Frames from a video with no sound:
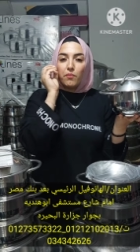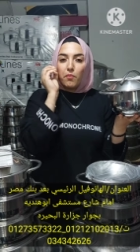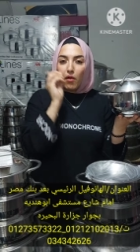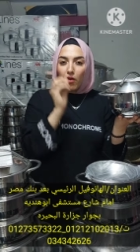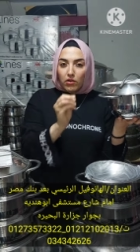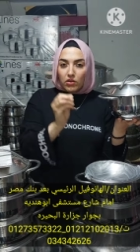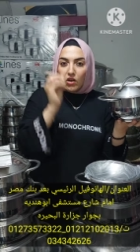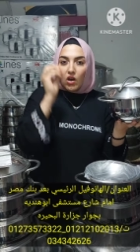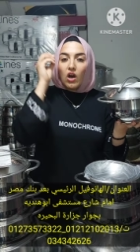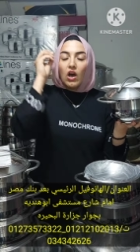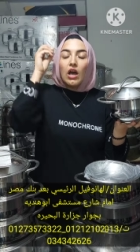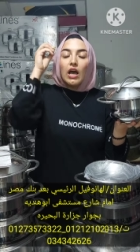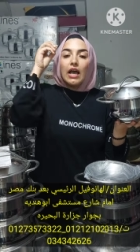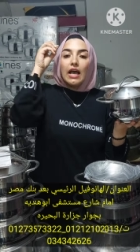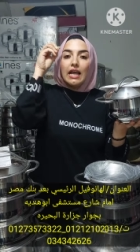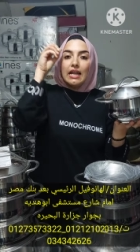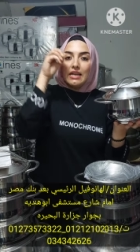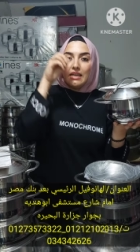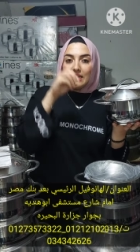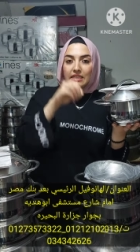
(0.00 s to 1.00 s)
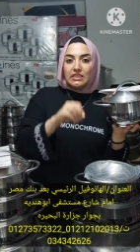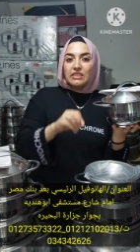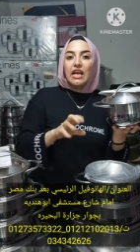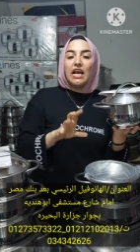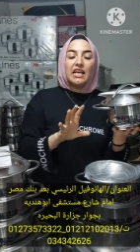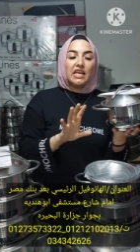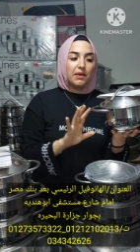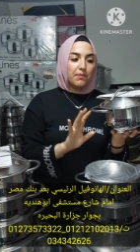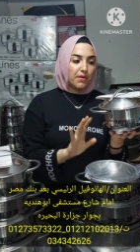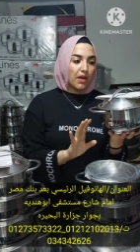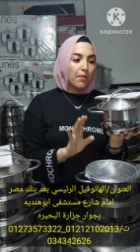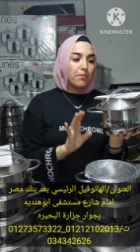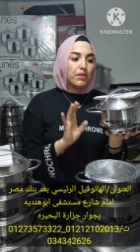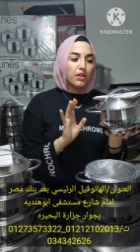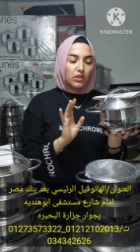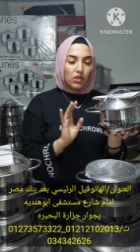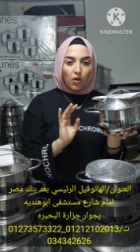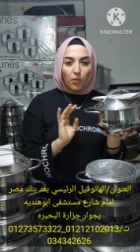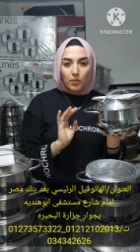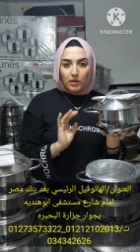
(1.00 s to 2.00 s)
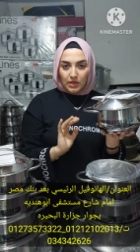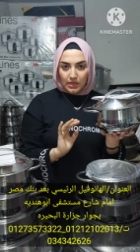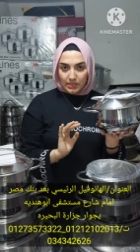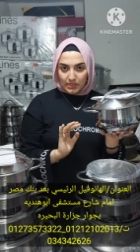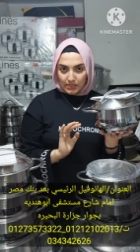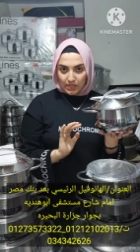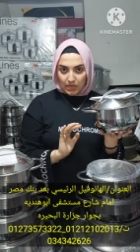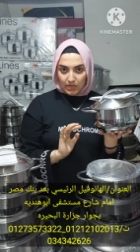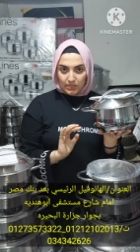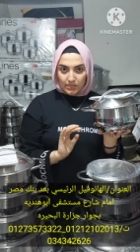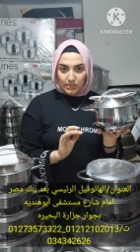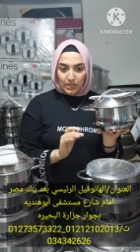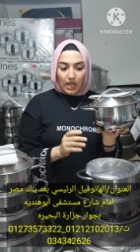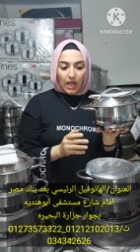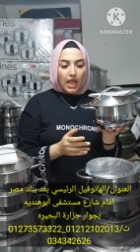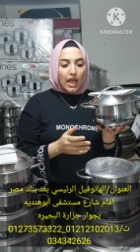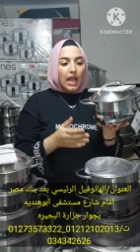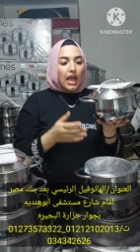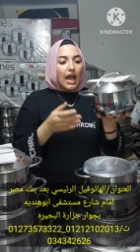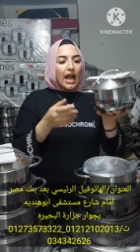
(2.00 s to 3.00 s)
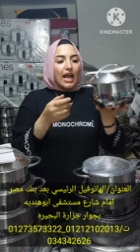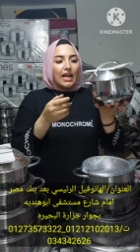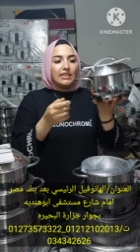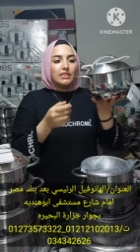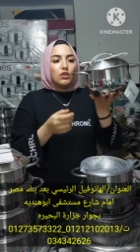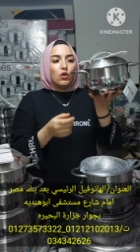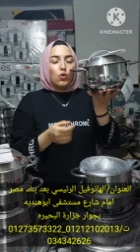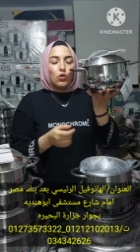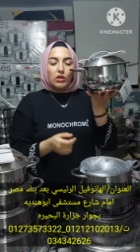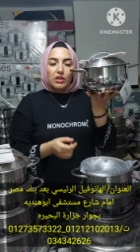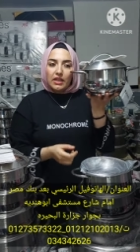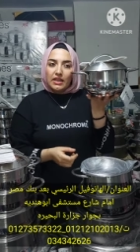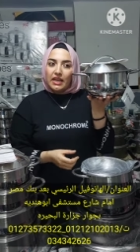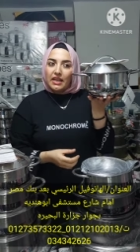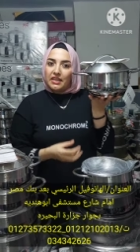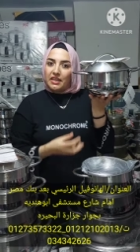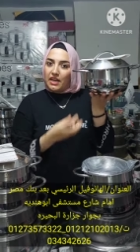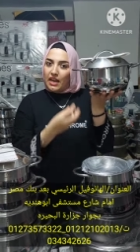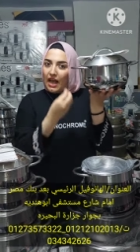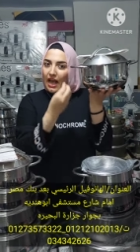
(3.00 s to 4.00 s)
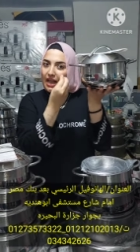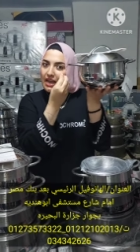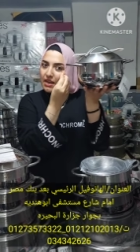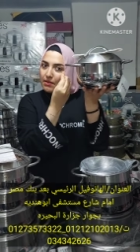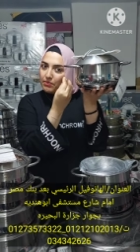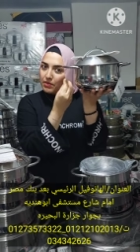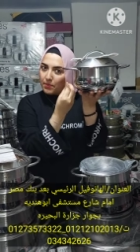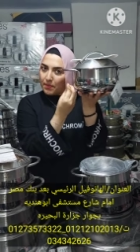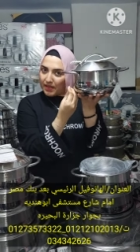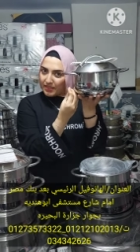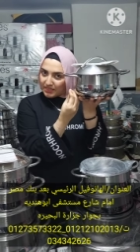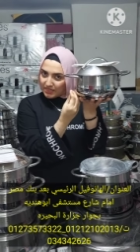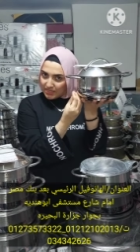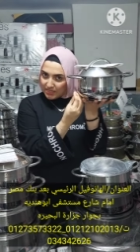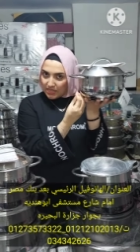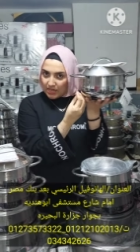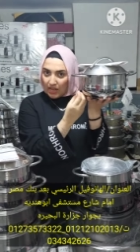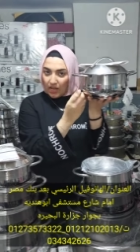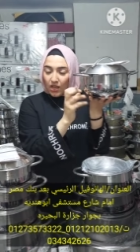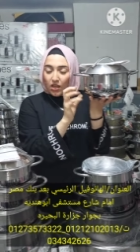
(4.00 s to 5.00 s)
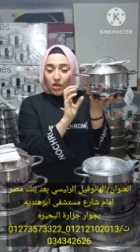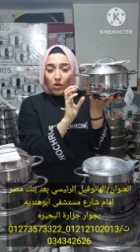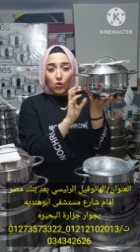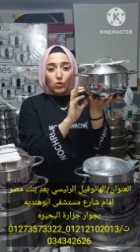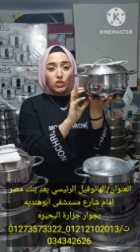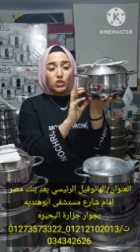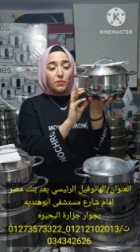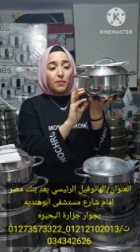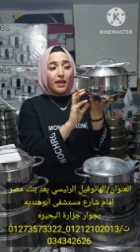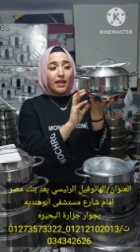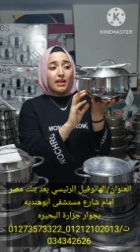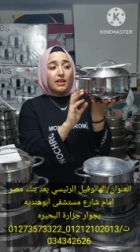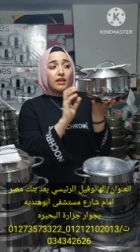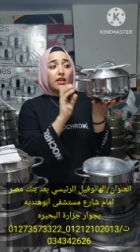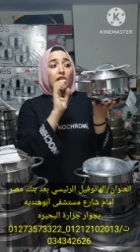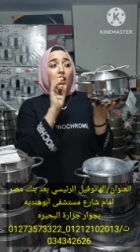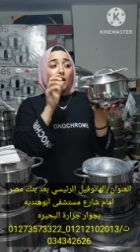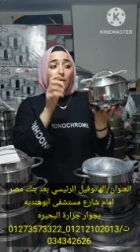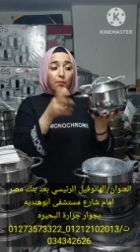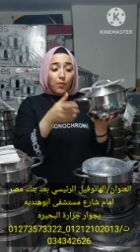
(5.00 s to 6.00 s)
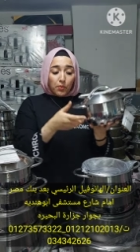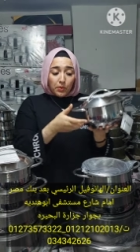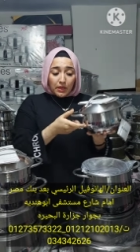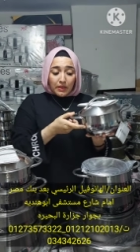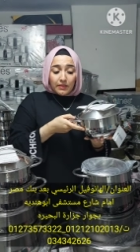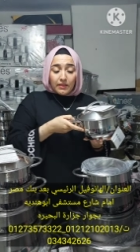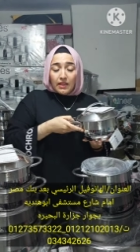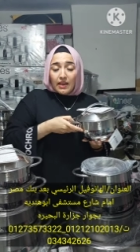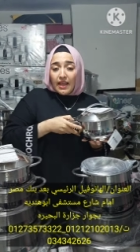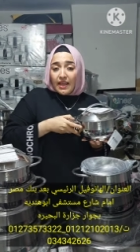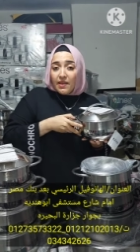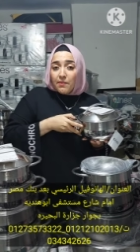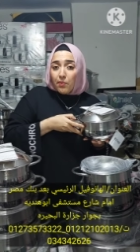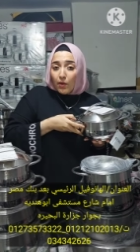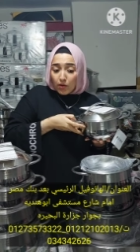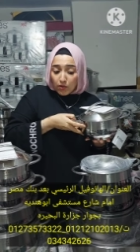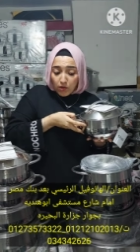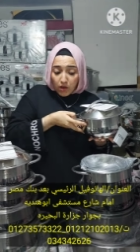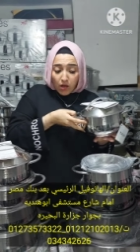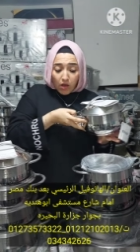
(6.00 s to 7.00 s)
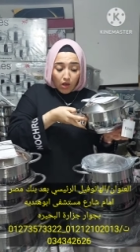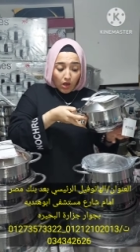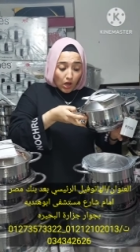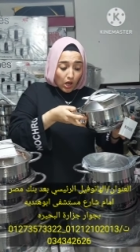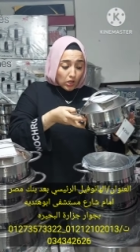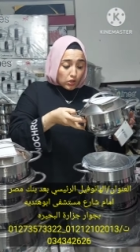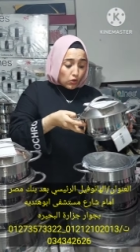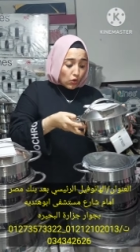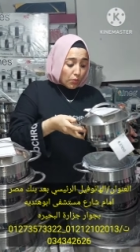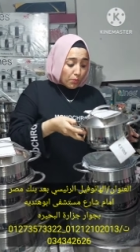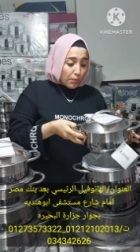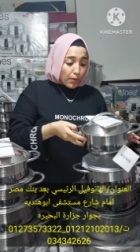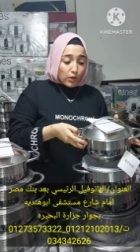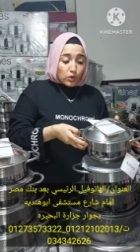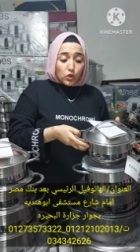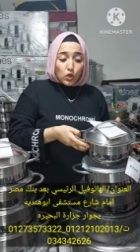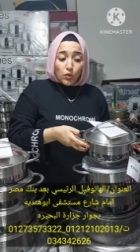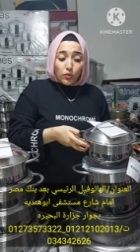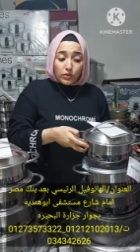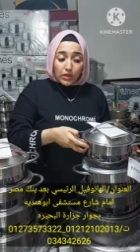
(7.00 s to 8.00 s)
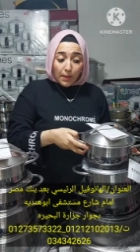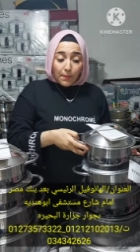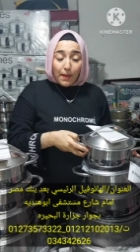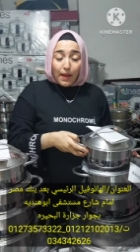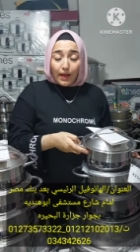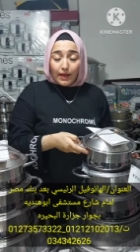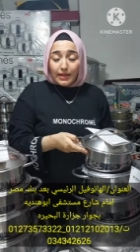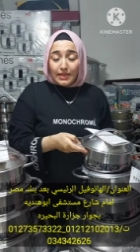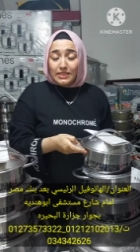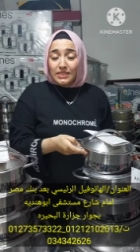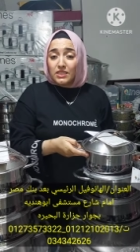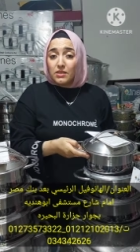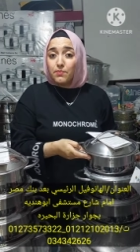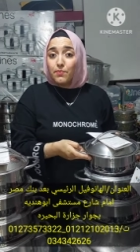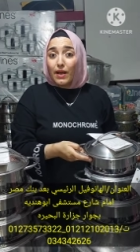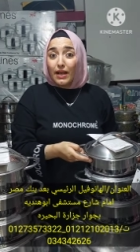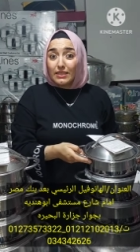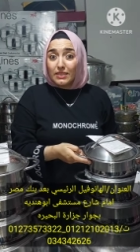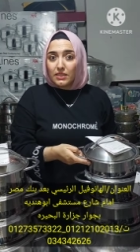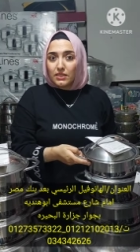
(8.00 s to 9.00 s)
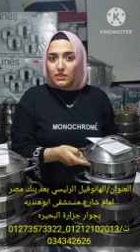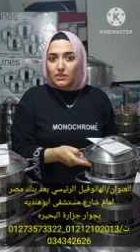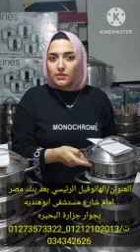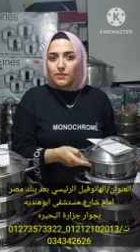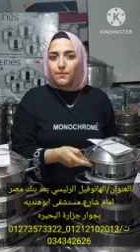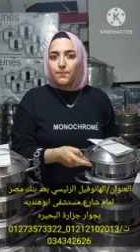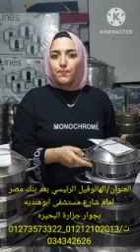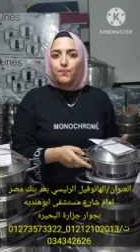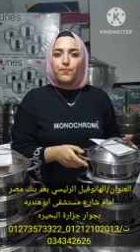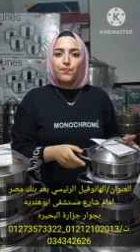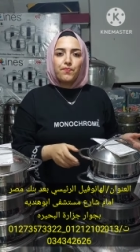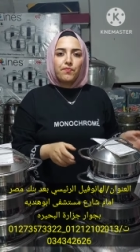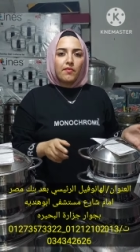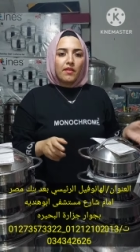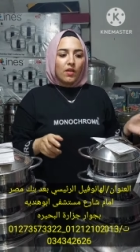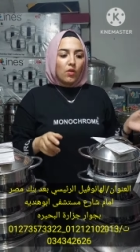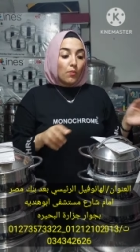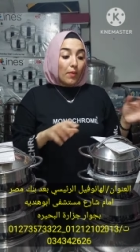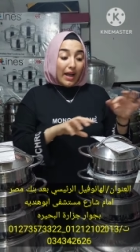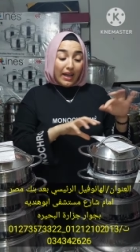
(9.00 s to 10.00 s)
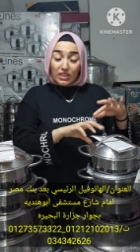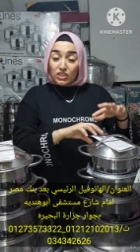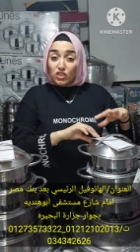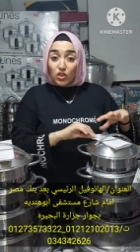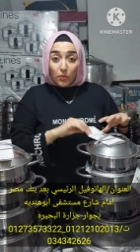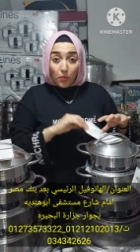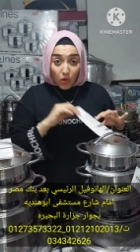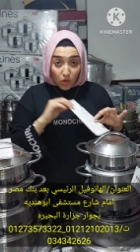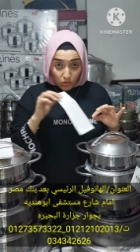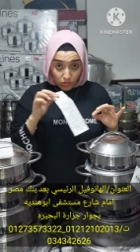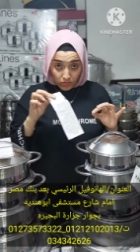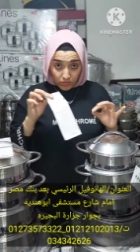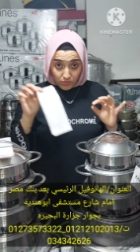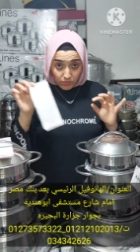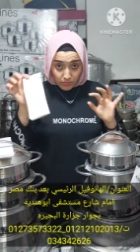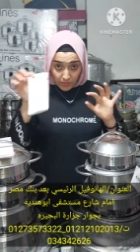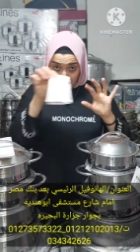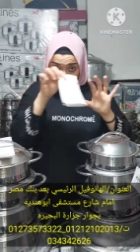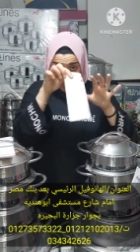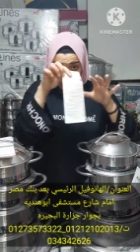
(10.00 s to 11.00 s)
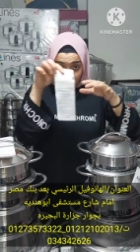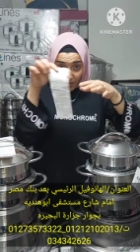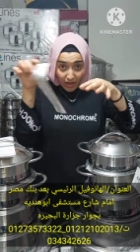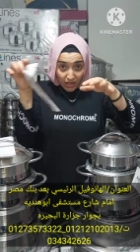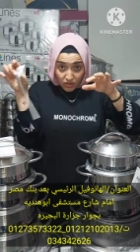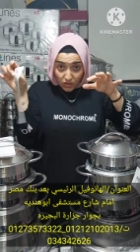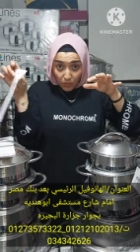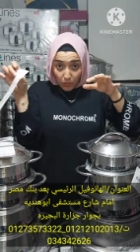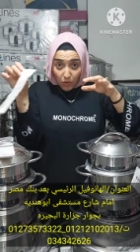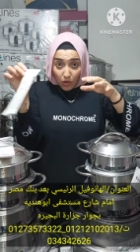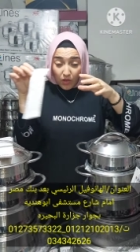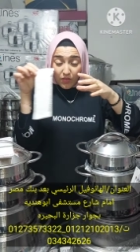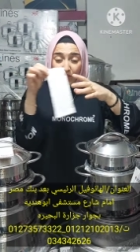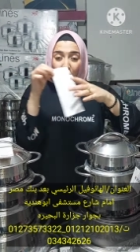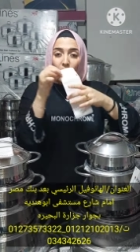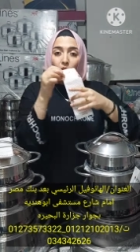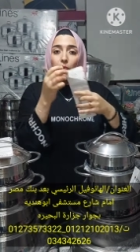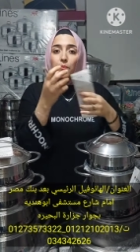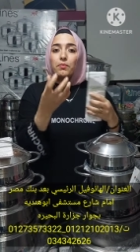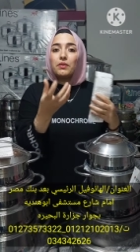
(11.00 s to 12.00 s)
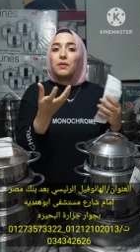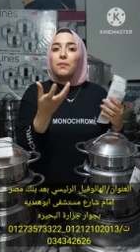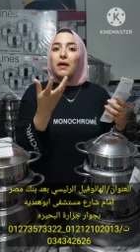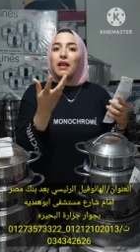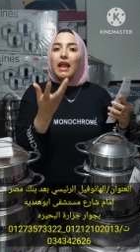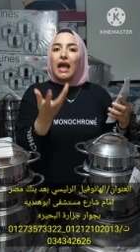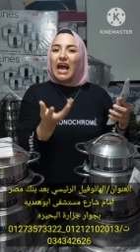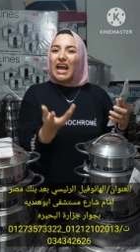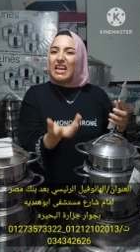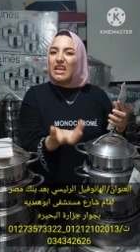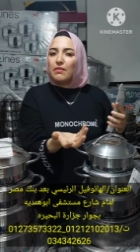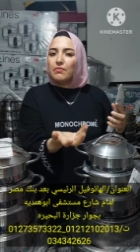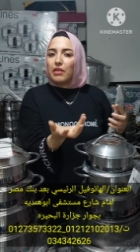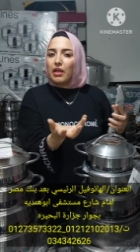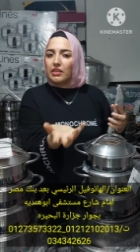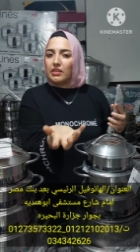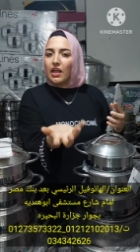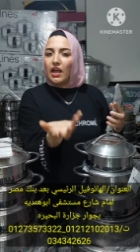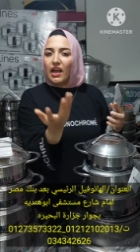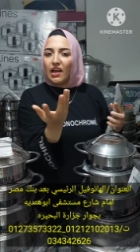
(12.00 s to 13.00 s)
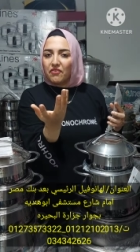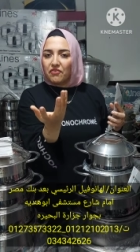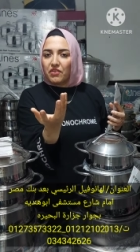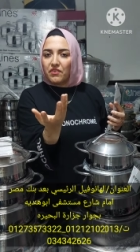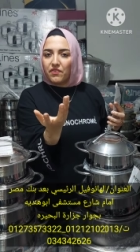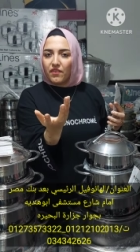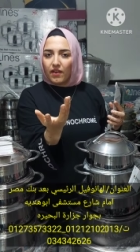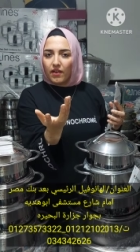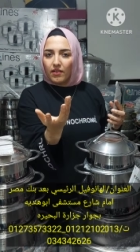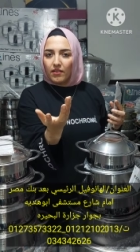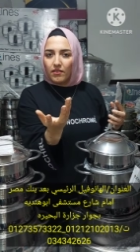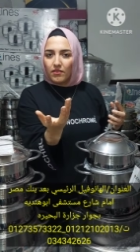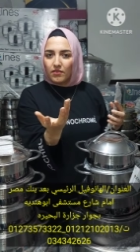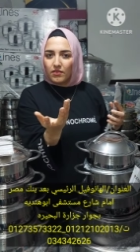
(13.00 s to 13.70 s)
الماركه اللي انت هتجيبيها من الطقم استلس عايزه اقول لك ان الحله بتبقى تقيله خدي بالك ممكن تلاقي بره اطقم برده تبع لينز بس ومعاش ضمان متبقاش معاها ضمان تبقى الحله بتاعتها خفيفه